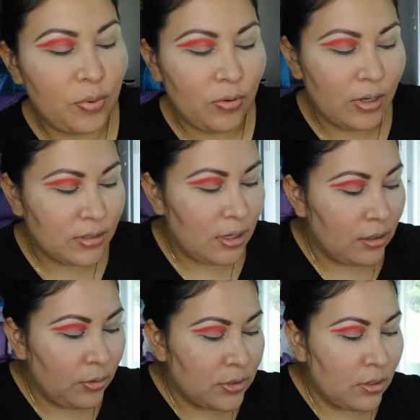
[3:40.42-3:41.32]
pero este es el
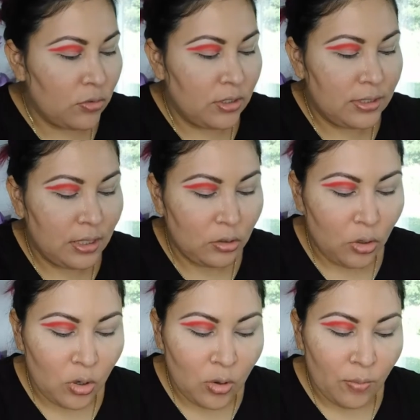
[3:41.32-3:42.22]
que voy a estar utilizando
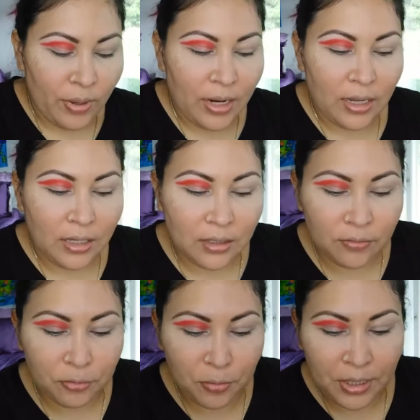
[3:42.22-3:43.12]
para ir
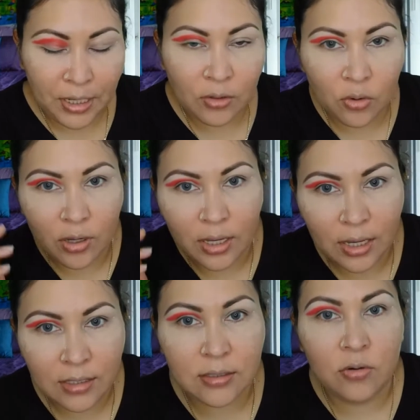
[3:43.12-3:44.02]
difuminando
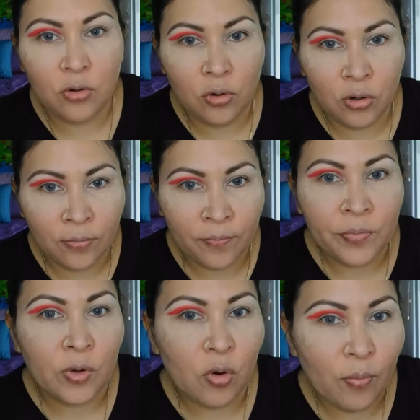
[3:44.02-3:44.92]
este color
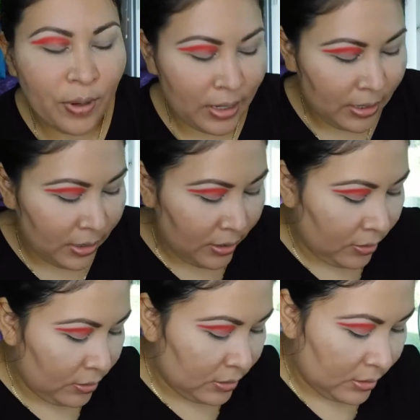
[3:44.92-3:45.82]
o para
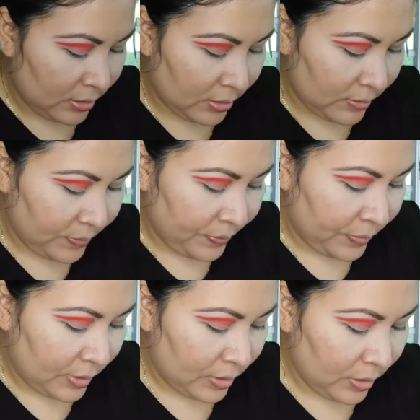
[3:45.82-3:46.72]
ir
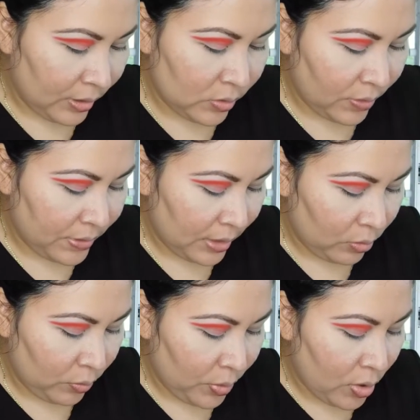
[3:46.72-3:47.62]
ah,
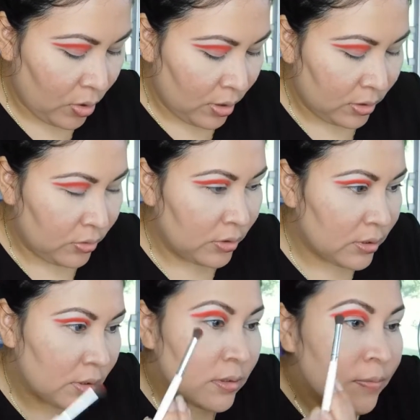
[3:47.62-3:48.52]
suavizando un poco.
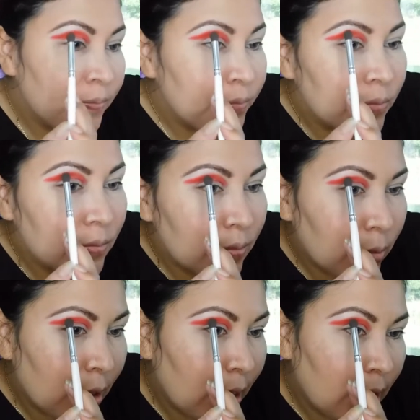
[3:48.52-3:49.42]
Entonces
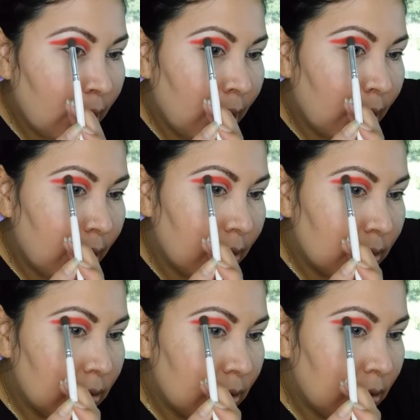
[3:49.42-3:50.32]
voy a llenar
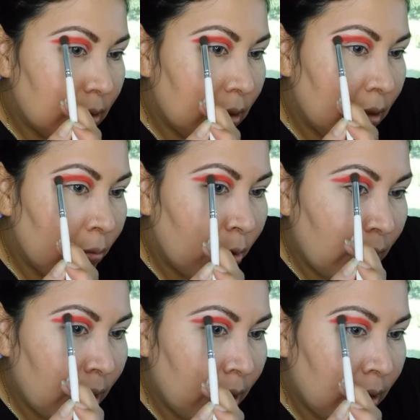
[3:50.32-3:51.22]
y
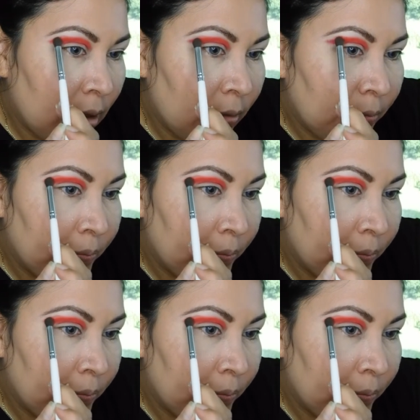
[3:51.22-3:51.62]
voy a ir